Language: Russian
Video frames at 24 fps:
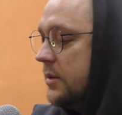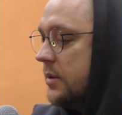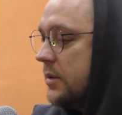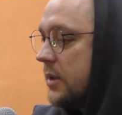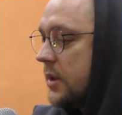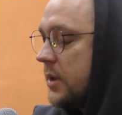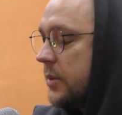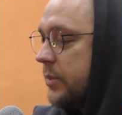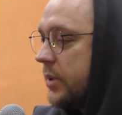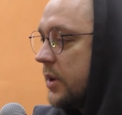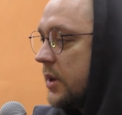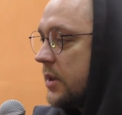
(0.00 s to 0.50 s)

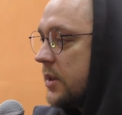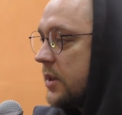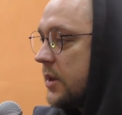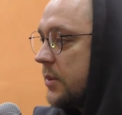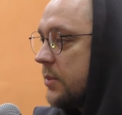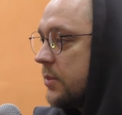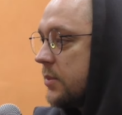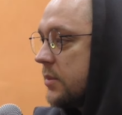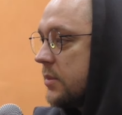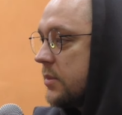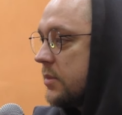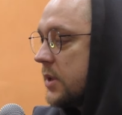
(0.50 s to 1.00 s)
И были
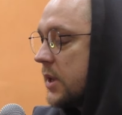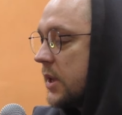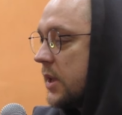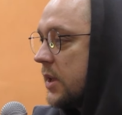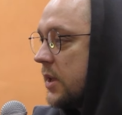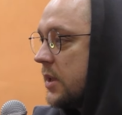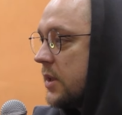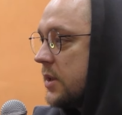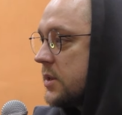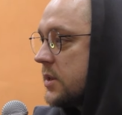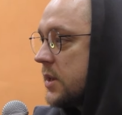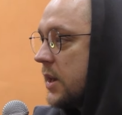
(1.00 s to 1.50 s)
там
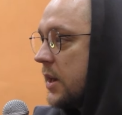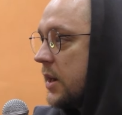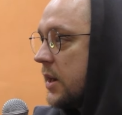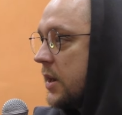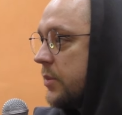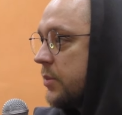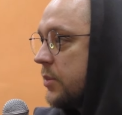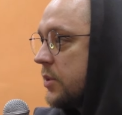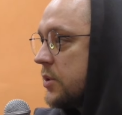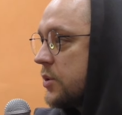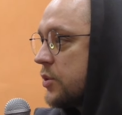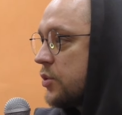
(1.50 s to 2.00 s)
такие
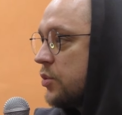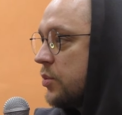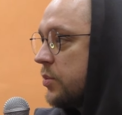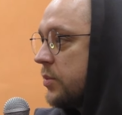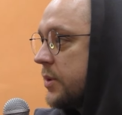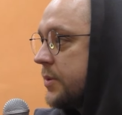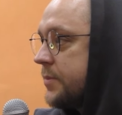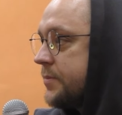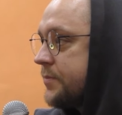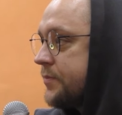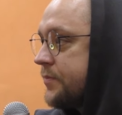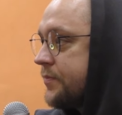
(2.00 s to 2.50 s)
несгораемые
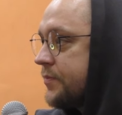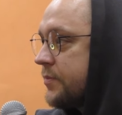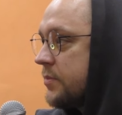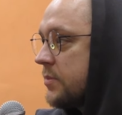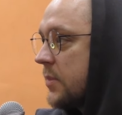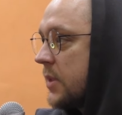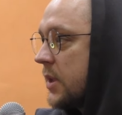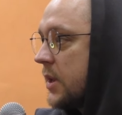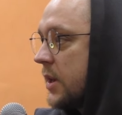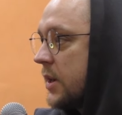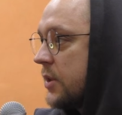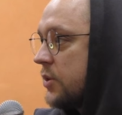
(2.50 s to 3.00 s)
суммы,
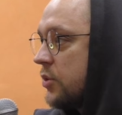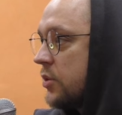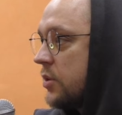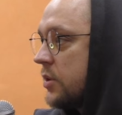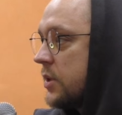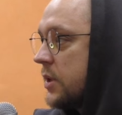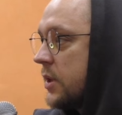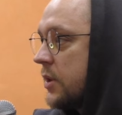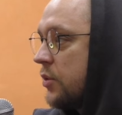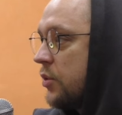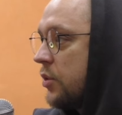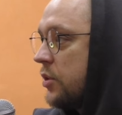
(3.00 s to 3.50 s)
до
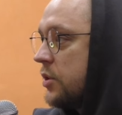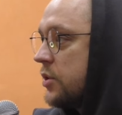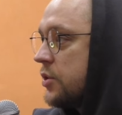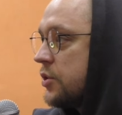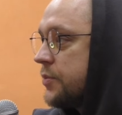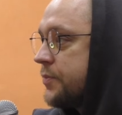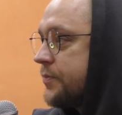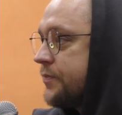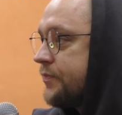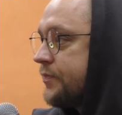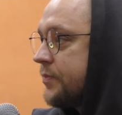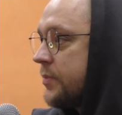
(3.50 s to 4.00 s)
которых доходишь.